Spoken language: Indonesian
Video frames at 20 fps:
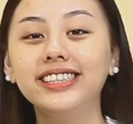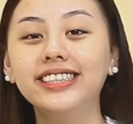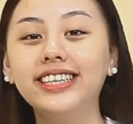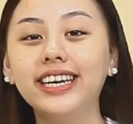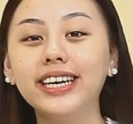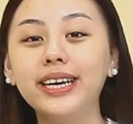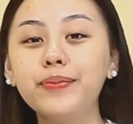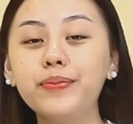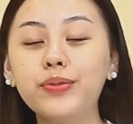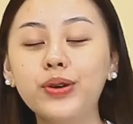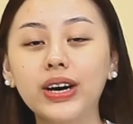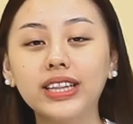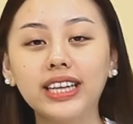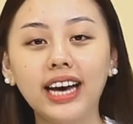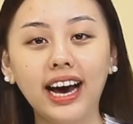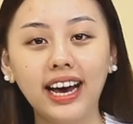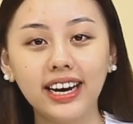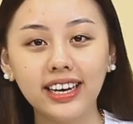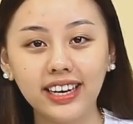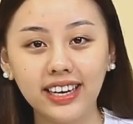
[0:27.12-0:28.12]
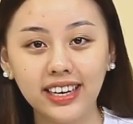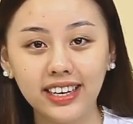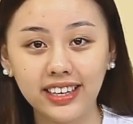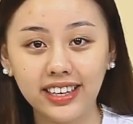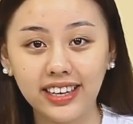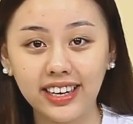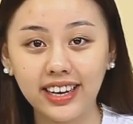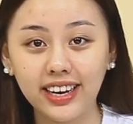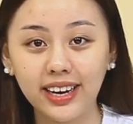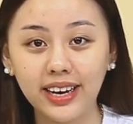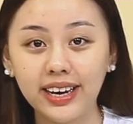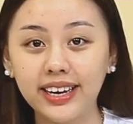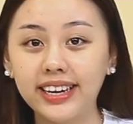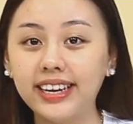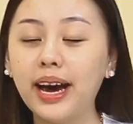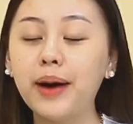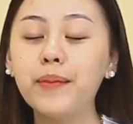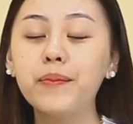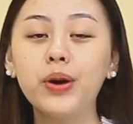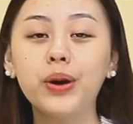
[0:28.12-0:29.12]
Jadi buat hari ini
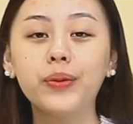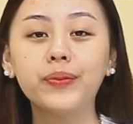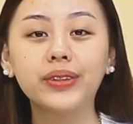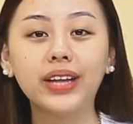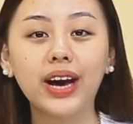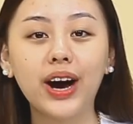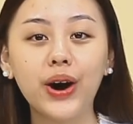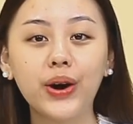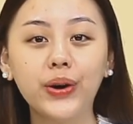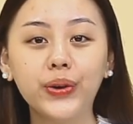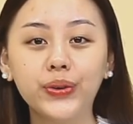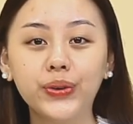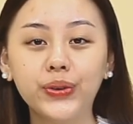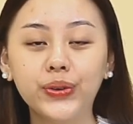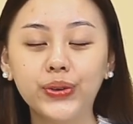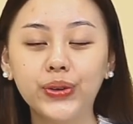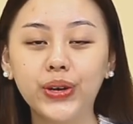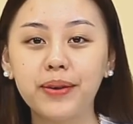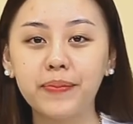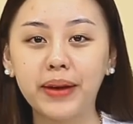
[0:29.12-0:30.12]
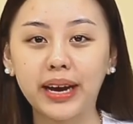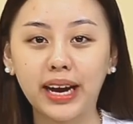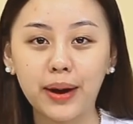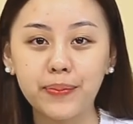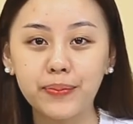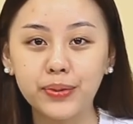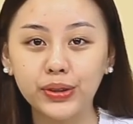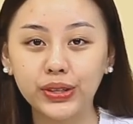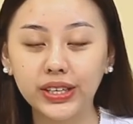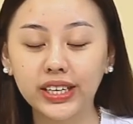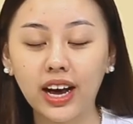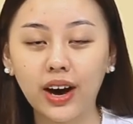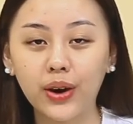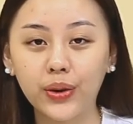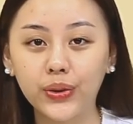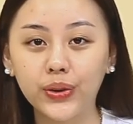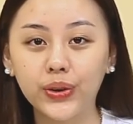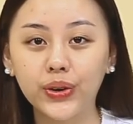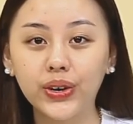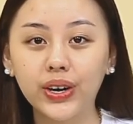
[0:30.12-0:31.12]
yang belum tahu makeup rutin
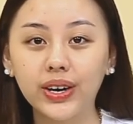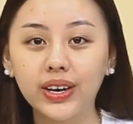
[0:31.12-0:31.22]
aku,